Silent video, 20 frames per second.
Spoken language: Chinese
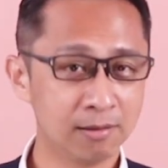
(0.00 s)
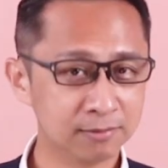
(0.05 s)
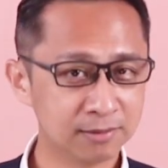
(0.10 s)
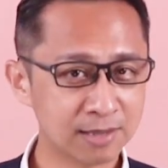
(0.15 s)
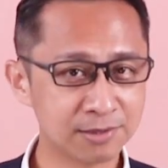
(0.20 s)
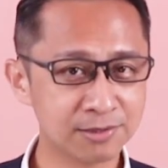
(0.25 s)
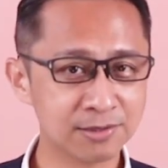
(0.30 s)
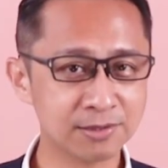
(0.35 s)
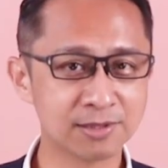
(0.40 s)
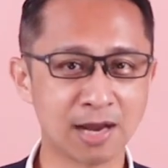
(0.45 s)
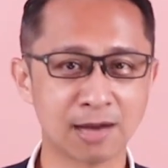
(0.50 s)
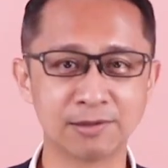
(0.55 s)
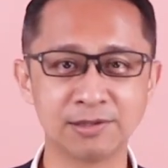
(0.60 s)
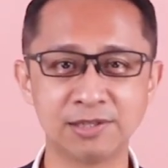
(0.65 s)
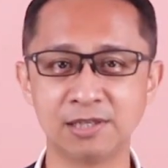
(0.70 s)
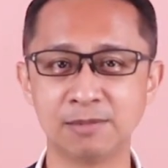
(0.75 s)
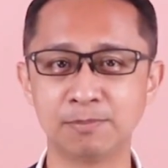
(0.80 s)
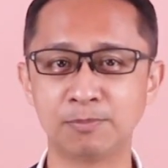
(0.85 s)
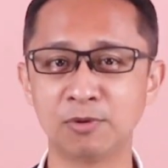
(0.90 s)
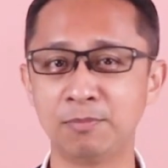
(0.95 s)
但是长
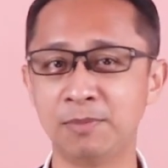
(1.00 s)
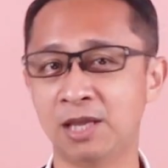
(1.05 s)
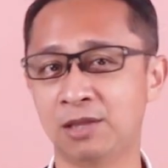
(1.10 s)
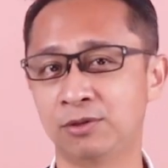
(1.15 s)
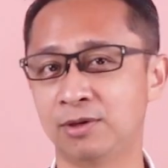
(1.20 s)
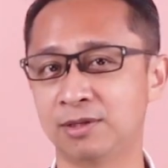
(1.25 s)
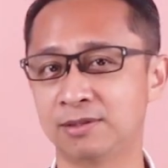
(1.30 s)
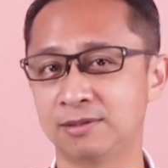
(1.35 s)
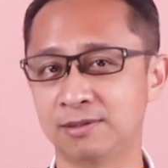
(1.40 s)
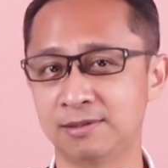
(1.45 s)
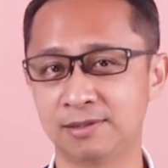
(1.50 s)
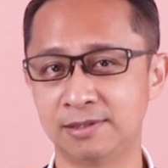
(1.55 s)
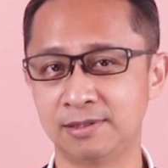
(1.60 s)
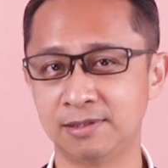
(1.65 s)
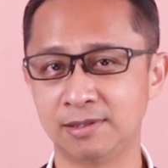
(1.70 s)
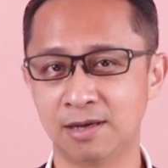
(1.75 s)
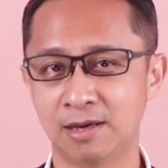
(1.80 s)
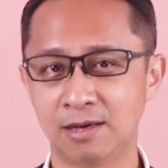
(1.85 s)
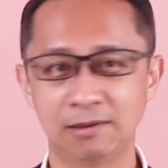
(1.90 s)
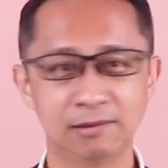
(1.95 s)
期不面对自
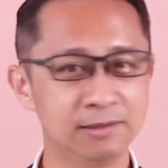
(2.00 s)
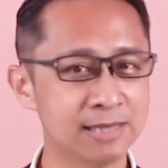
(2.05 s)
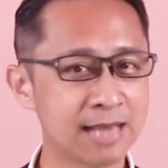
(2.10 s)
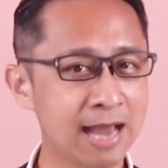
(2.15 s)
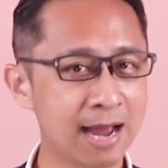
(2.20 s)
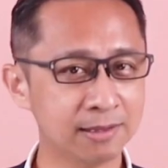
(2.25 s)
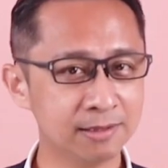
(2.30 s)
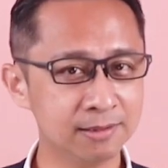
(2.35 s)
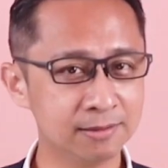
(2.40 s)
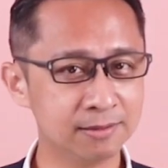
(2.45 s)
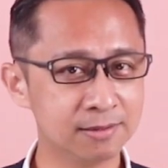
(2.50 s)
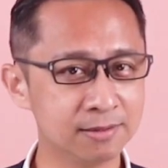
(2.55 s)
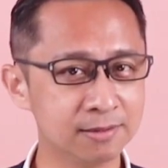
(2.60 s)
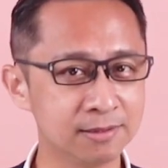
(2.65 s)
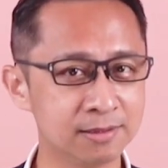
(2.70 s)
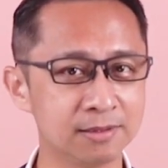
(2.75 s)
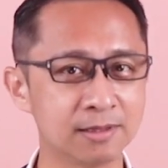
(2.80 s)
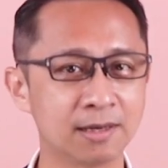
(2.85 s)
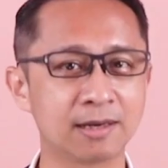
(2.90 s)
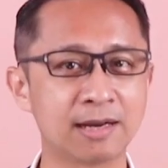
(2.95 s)
己，压抑自
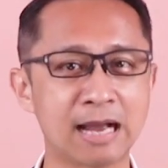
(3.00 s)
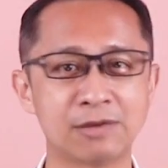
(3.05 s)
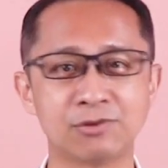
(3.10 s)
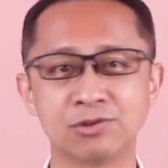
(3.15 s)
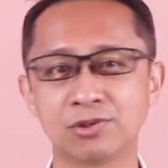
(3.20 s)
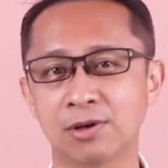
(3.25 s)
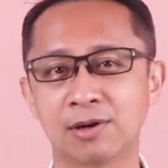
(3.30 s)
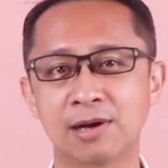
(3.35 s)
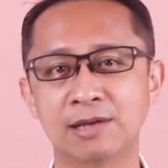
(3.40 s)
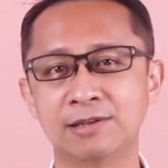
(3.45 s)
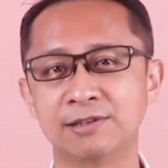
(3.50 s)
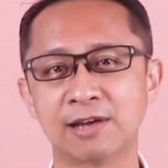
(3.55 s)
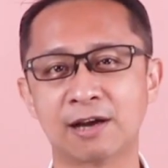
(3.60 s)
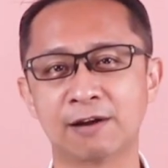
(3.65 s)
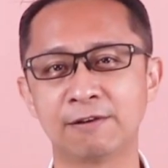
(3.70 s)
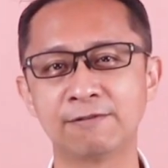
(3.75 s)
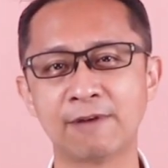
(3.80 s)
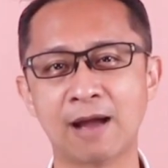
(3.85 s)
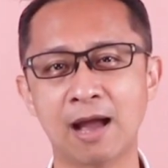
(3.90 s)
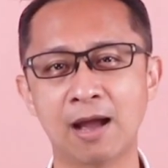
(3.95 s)
己的感受和
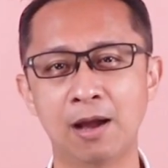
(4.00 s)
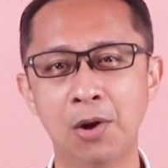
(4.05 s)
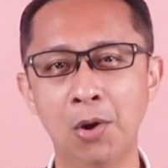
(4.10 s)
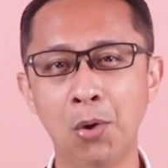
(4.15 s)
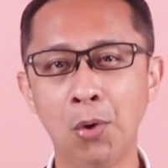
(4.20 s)
想法。